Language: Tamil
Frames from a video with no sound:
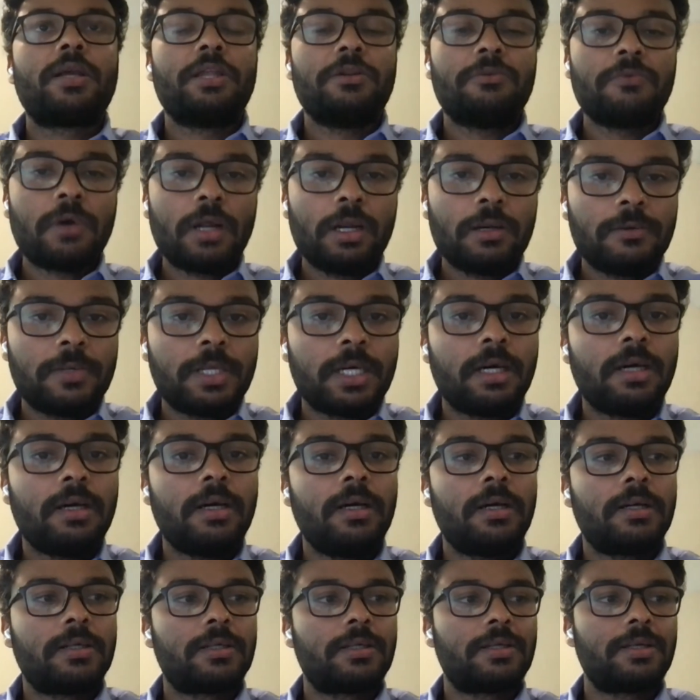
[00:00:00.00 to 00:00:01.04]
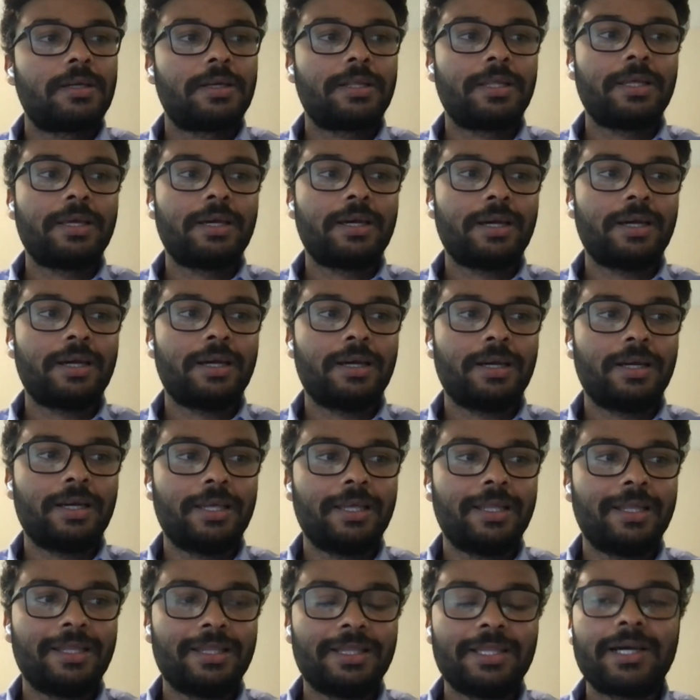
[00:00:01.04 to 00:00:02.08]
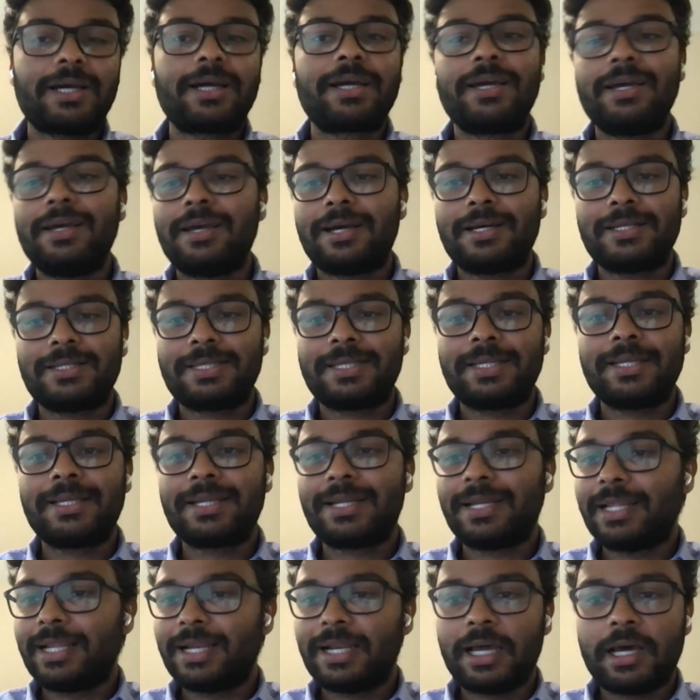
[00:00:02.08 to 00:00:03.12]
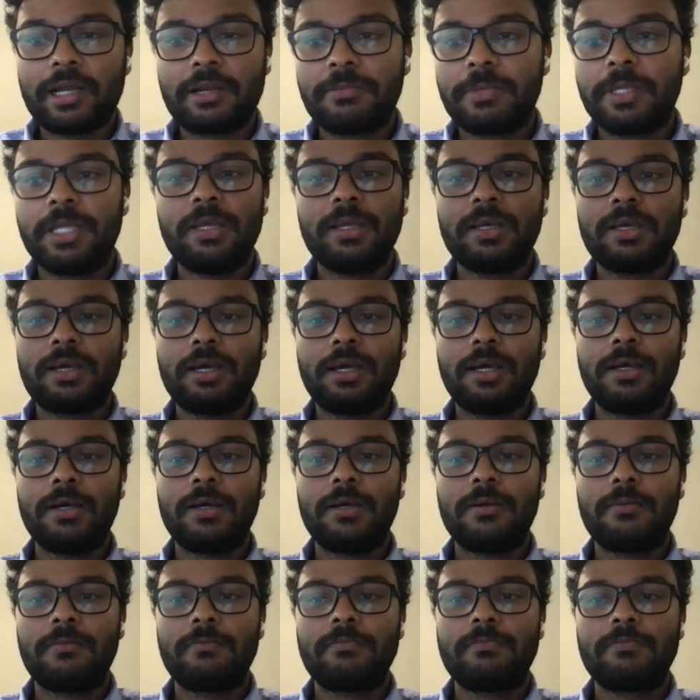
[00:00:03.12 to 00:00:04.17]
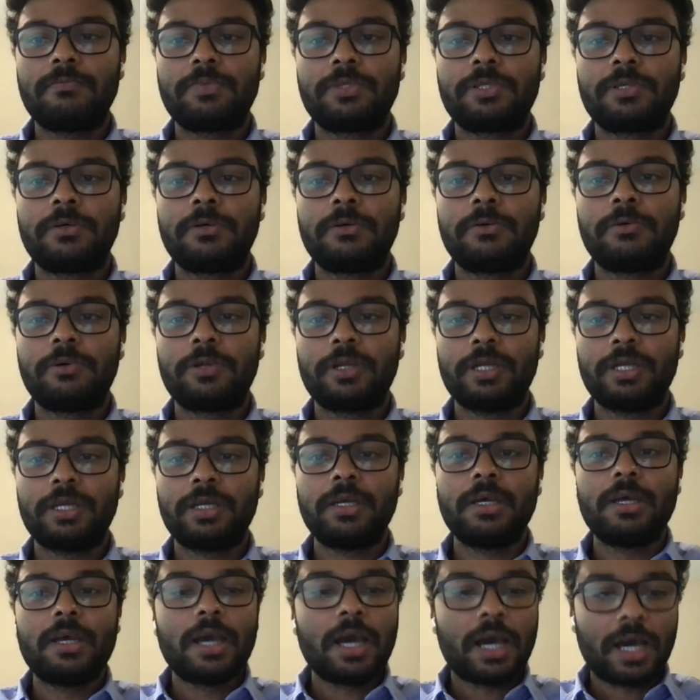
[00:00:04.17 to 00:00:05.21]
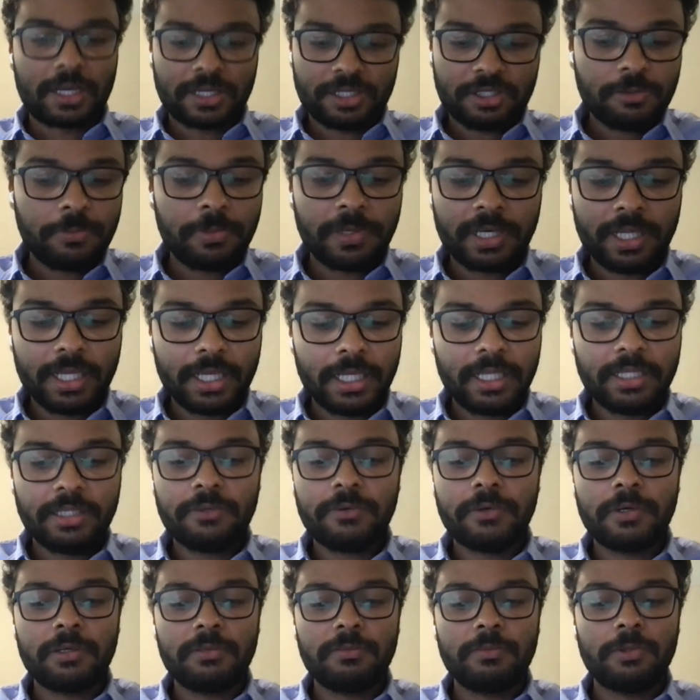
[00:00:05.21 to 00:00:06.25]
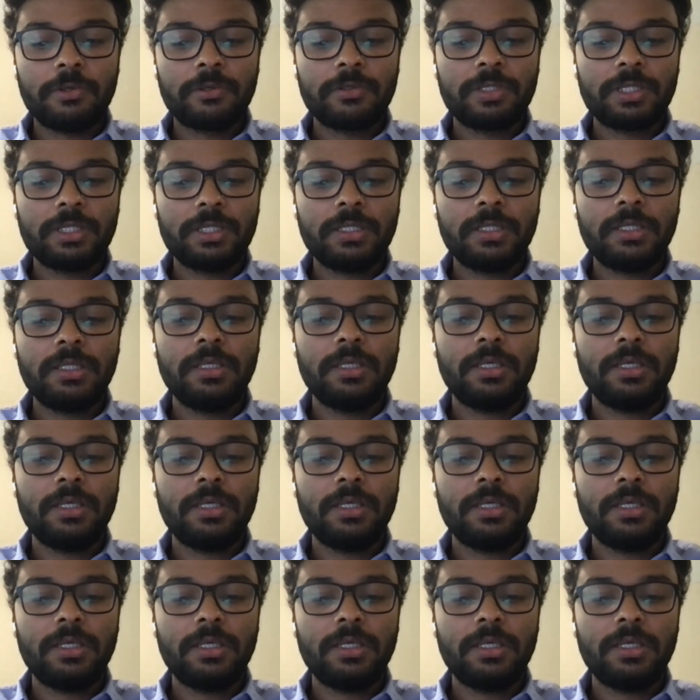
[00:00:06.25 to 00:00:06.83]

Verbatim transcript: இன்வால்வ்டா இருந்தாங்க ஆசிரியர்கள் எல்லாருமே ஸோ ஒரு அரசு பள்ளியிலேருந்து வரும்போது